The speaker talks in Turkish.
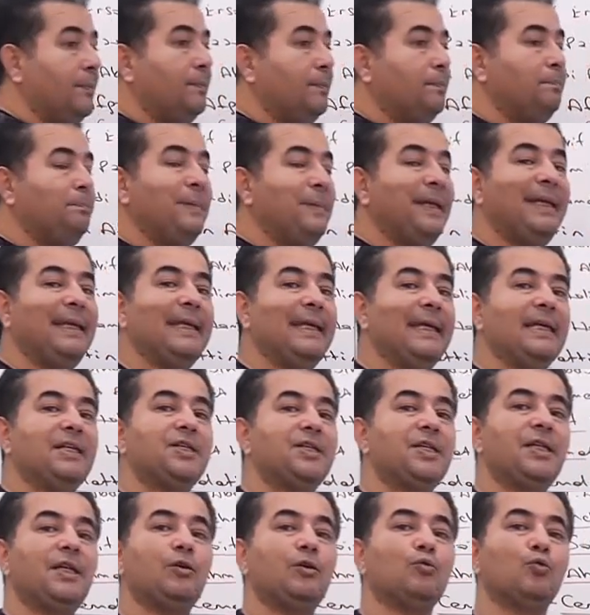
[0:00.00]

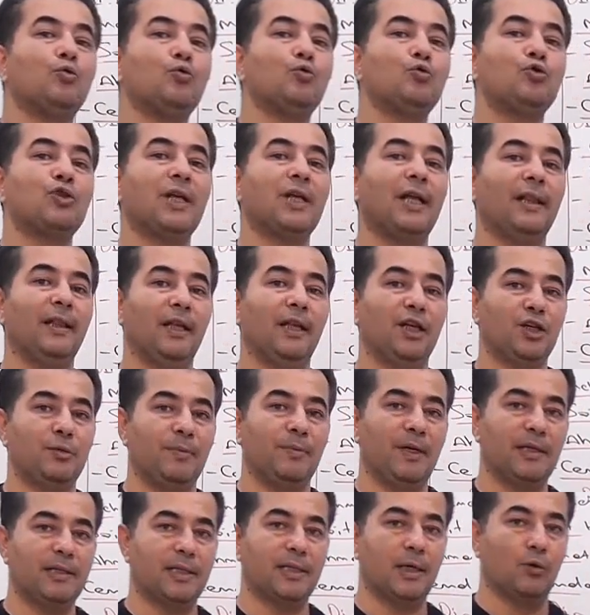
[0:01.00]
milliyetçiliği,
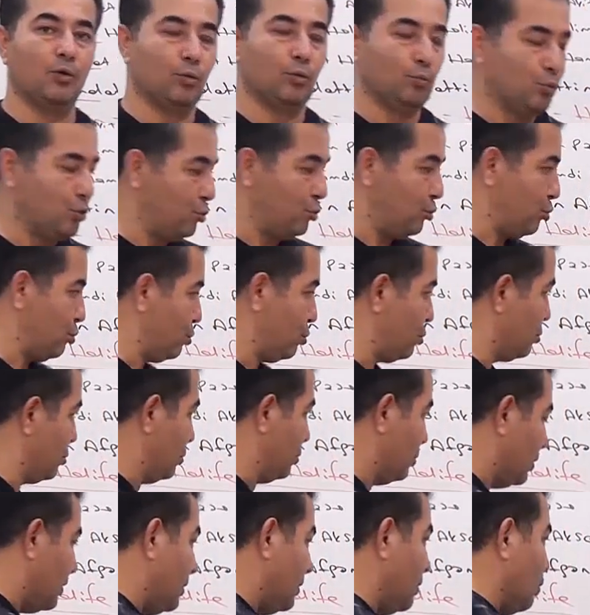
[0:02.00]
ulusallaşmayı savunmuştur.
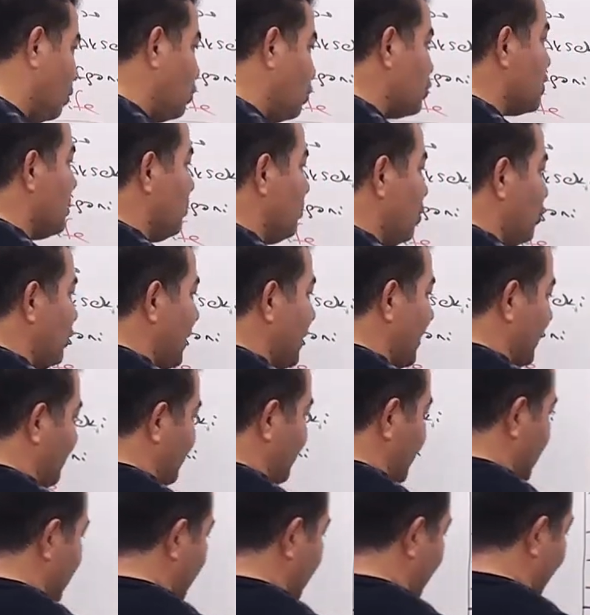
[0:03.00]
Hocam örnek
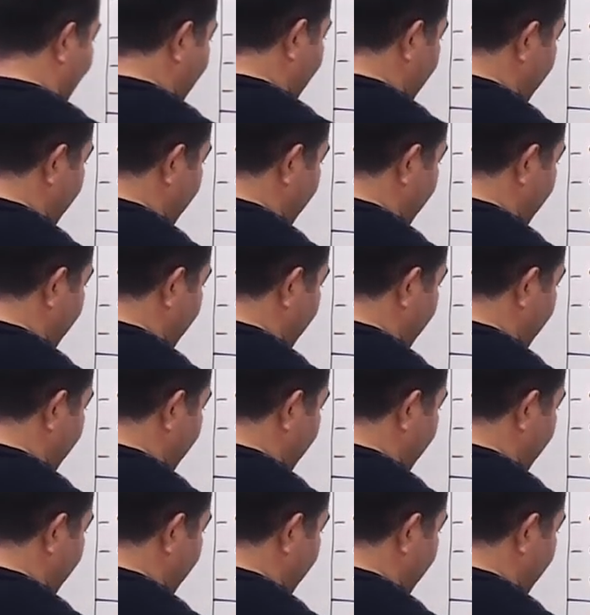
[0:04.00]
verin.